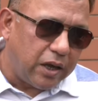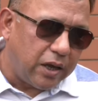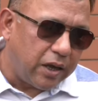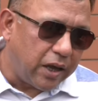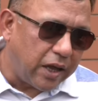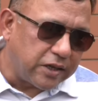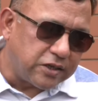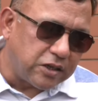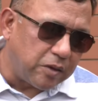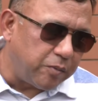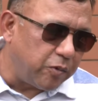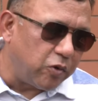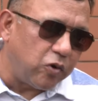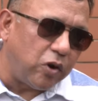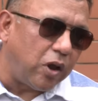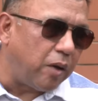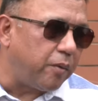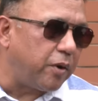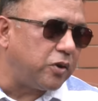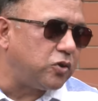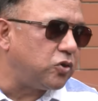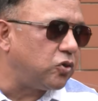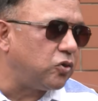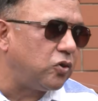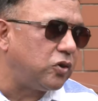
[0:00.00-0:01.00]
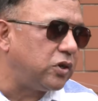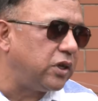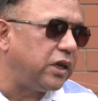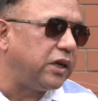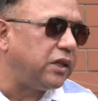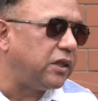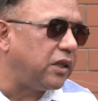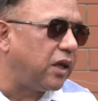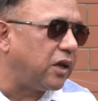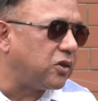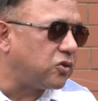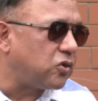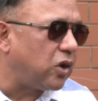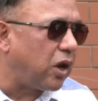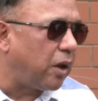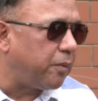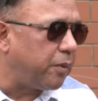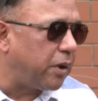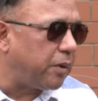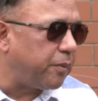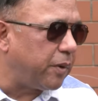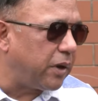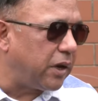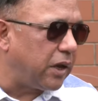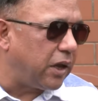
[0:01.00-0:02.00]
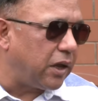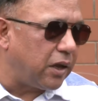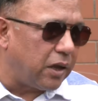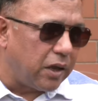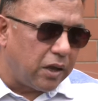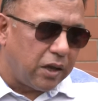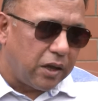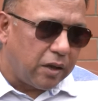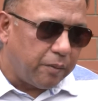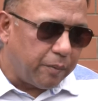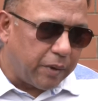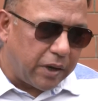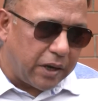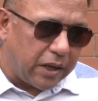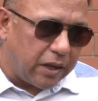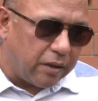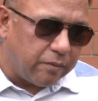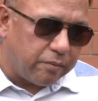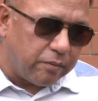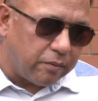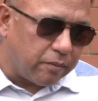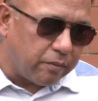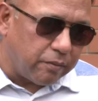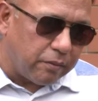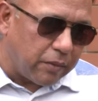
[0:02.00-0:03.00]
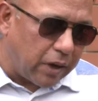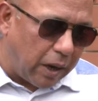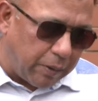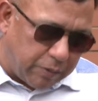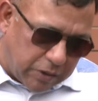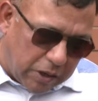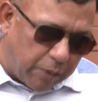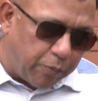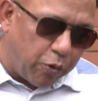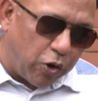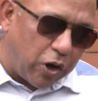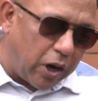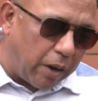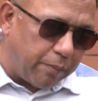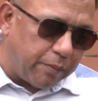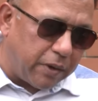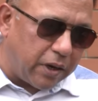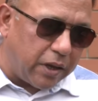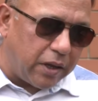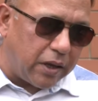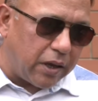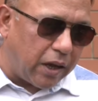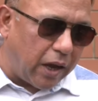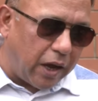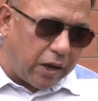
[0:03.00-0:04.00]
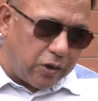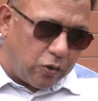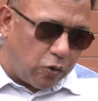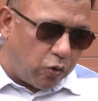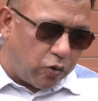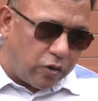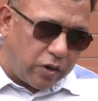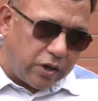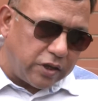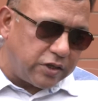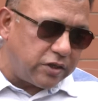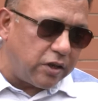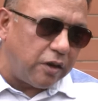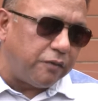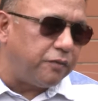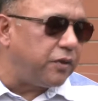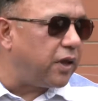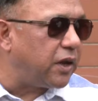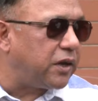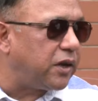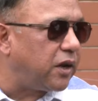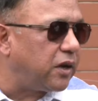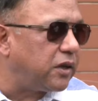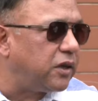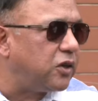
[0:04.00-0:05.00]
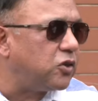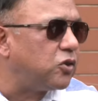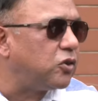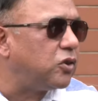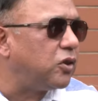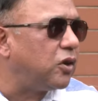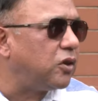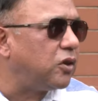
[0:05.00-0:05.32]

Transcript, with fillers: অ্যাসাইনমেন্টগুলো আমার জন্য ঠিক না আসলে আমার মানে মানে মানে আমি যেটা বললাম মানে আই ডোন্ট ডিজার্ভ দ্যাট আর কি সত্যি